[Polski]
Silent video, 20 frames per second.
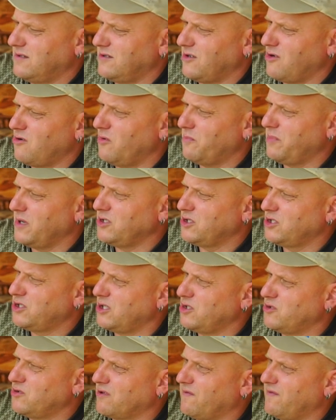około
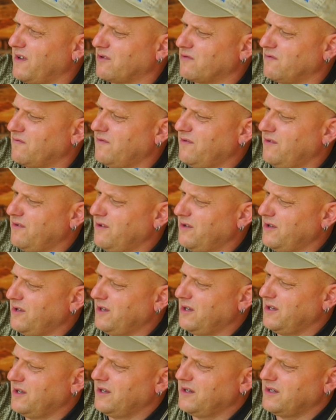50 kwiatów
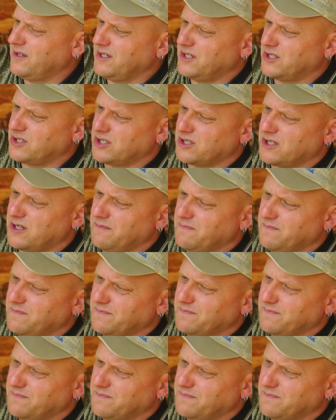jeszcze.